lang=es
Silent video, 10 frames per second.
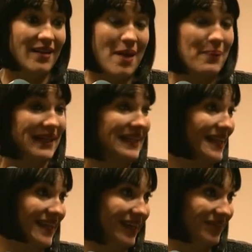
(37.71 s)

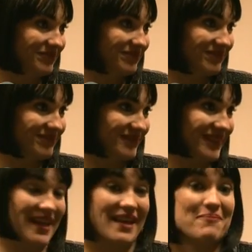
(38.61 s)
aprender
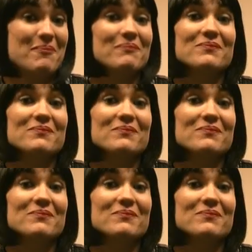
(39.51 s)
que